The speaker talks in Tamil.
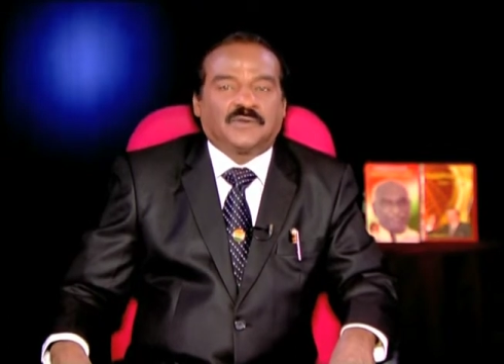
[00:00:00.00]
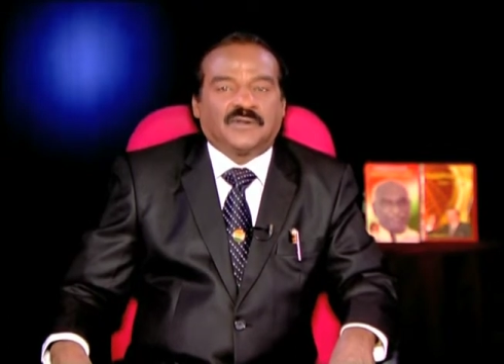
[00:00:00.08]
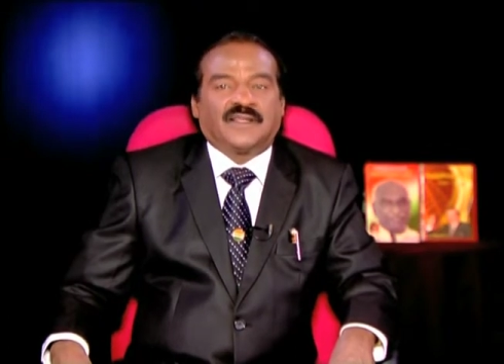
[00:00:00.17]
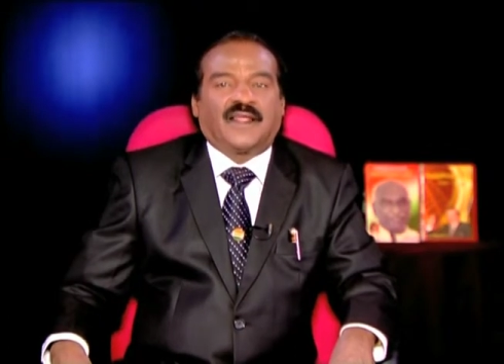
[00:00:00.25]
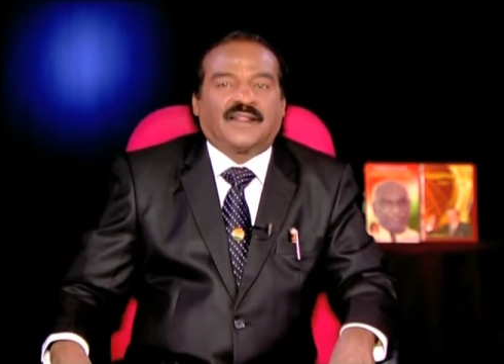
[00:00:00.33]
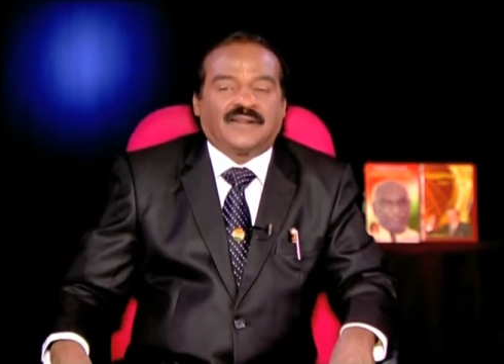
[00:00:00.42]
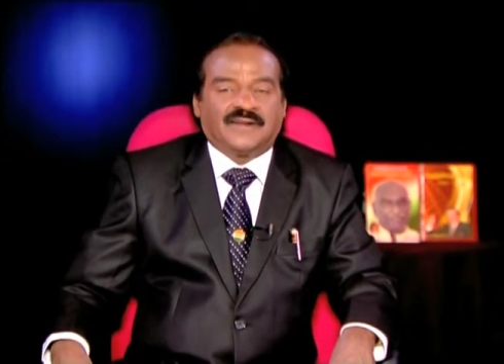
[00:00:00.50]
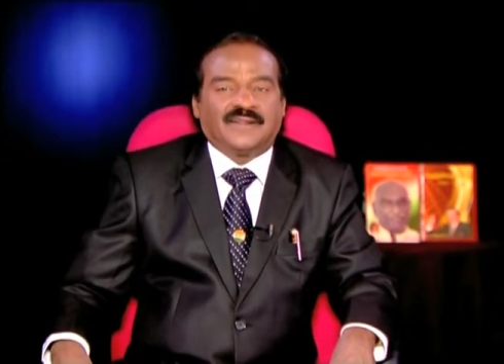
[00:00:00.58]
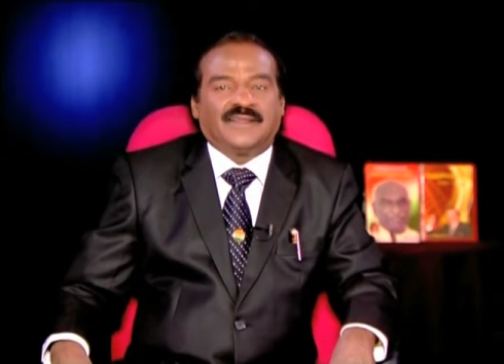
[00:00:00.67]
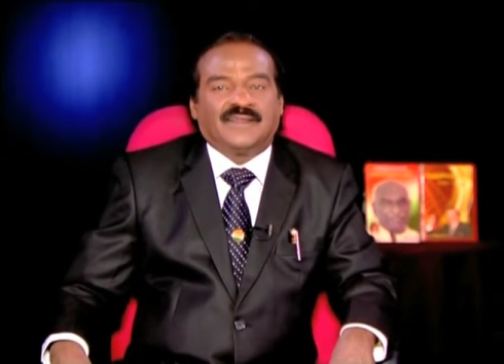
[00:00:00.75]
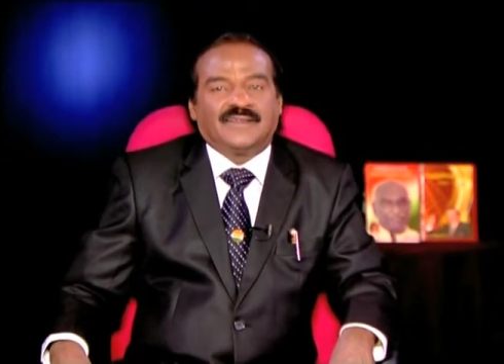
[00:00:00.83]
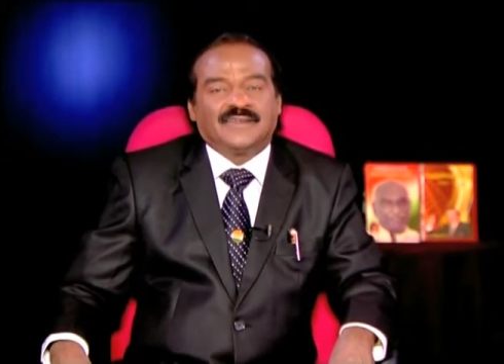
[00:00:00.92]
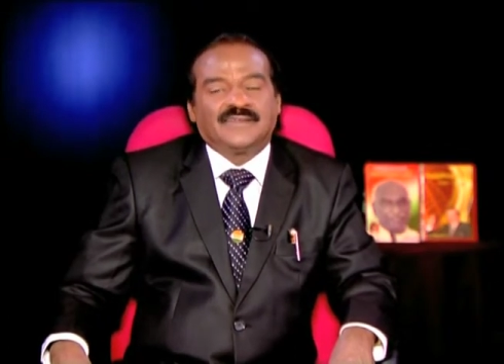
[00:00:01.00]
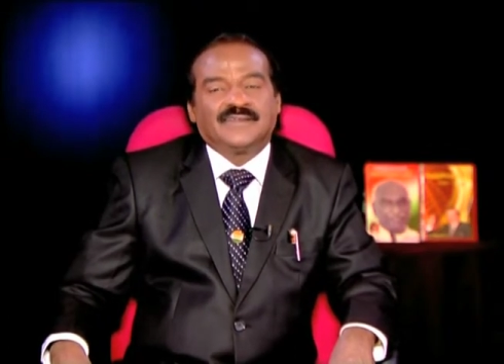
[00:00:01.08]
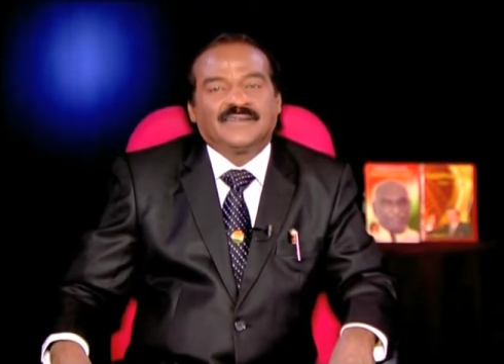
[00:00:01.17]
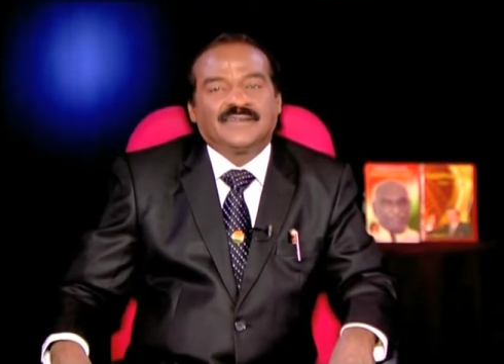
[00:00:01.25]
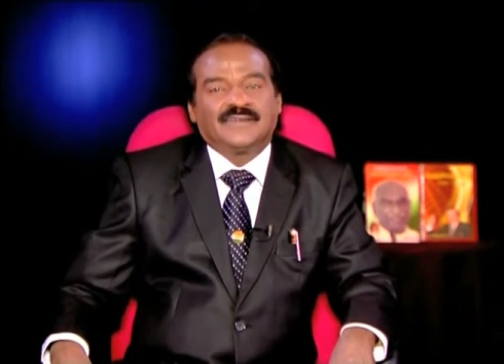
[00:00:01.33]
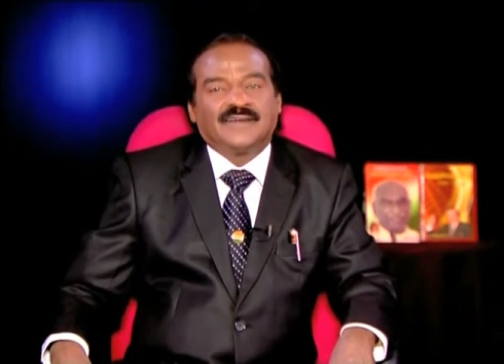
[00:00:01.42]
சொல்லுகிறார் என்று
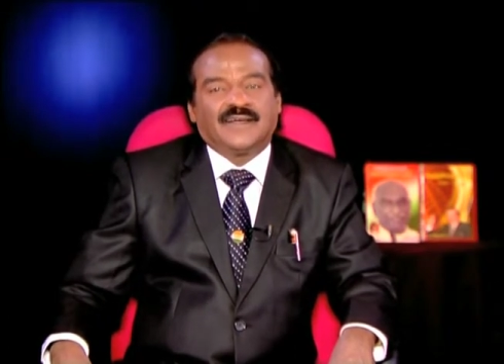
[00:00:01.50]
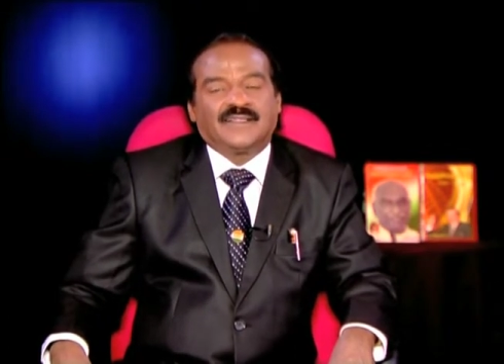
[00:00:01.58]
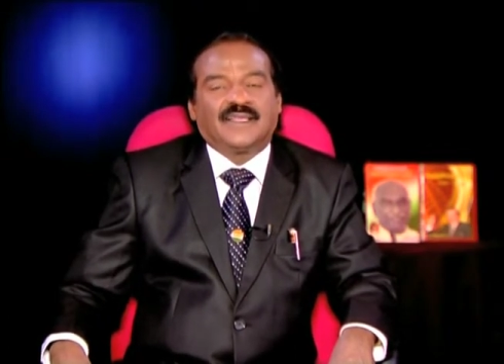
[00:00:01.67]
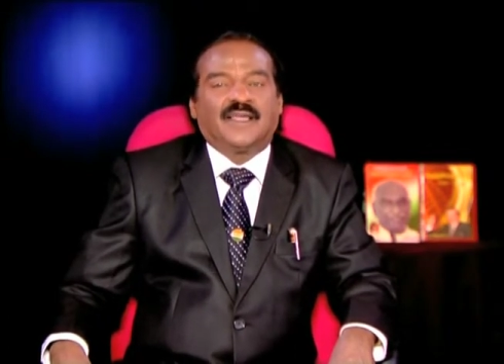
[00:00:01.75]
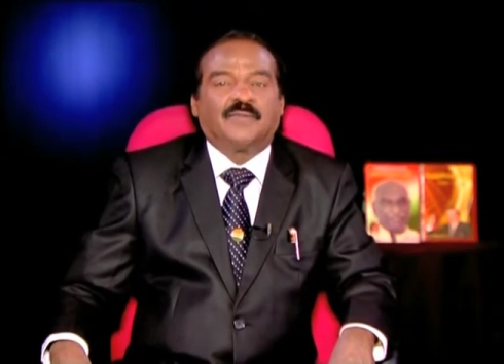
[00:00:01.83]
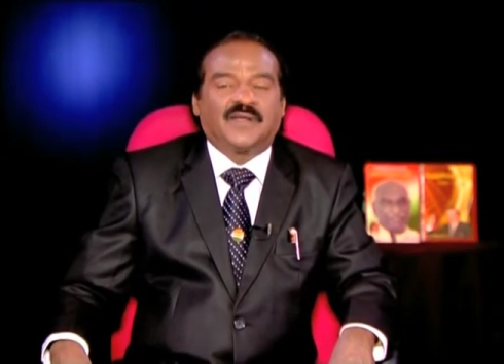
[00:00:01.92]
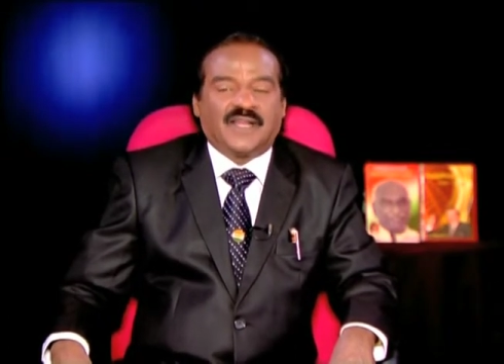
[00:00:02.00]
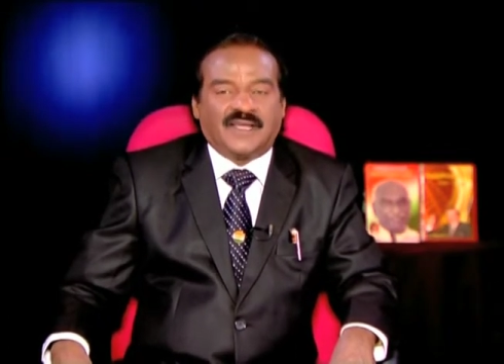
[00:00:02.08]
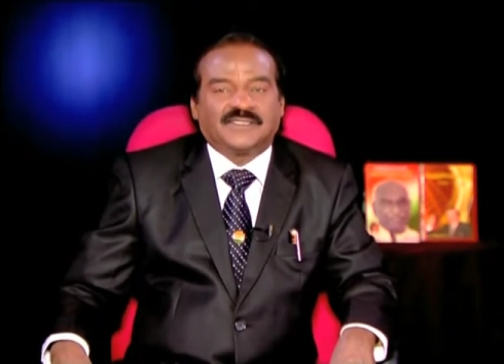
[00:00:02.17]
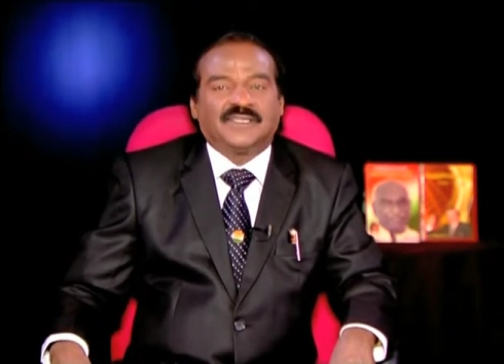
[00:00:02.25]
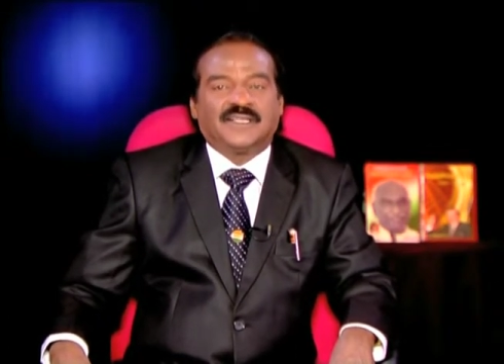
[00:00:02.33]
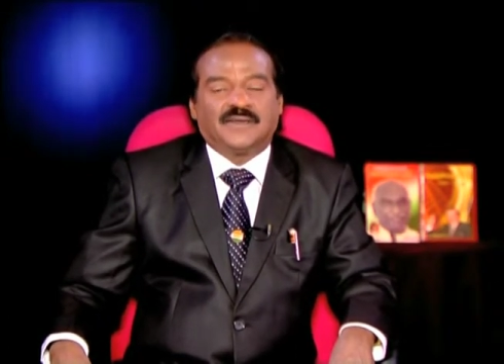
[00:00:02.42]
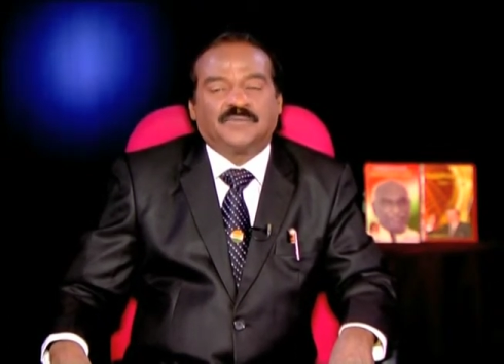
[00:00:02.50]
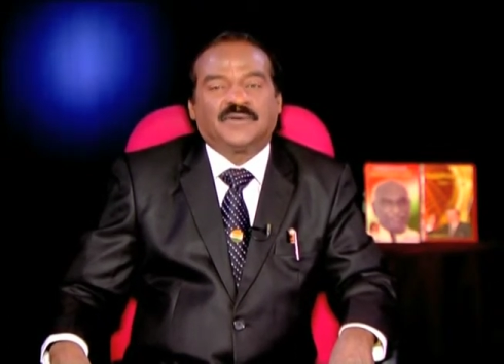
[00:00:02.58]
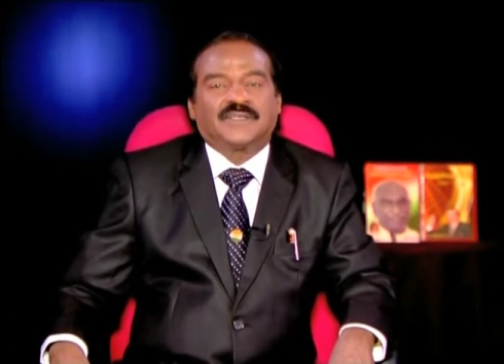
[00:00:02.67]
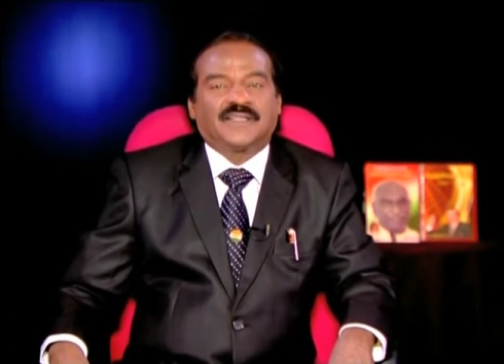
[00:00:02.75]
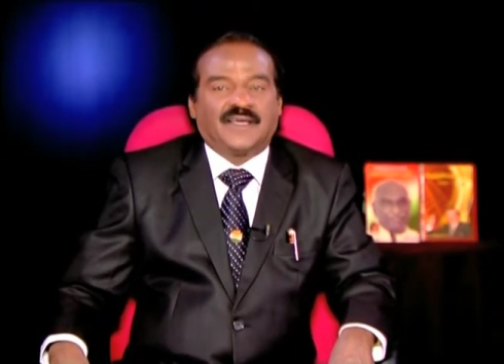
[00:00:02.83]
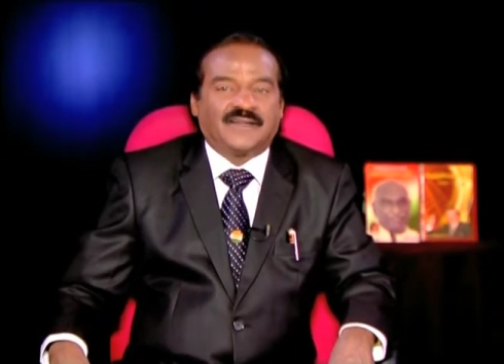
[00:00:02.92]
அந்த யமன்
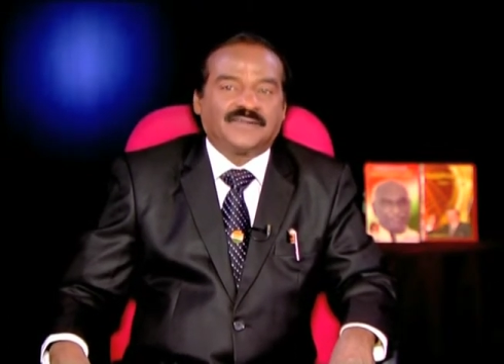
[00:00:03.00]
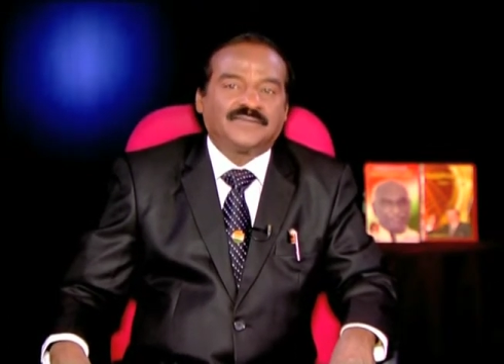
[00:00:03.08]
ஆச்சரியப்பட்டான்